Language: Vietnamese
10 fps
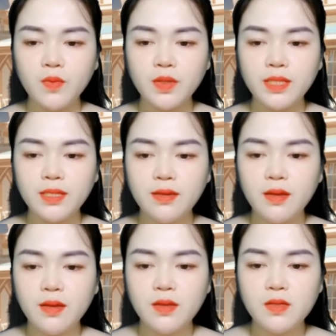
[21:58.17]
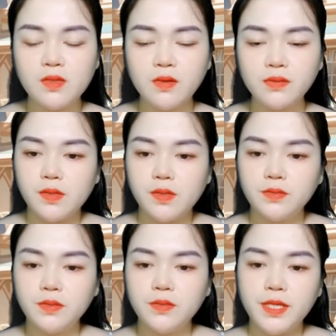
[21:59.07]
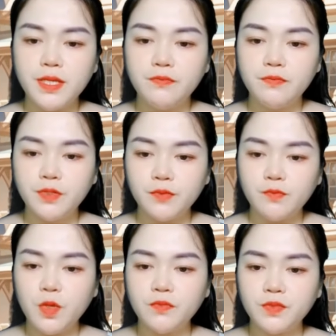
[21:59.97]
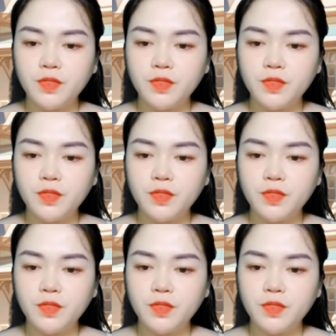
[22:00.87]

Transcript: Nhạc Đình bất đắc dĩ nhìn cô, búng chắn cô một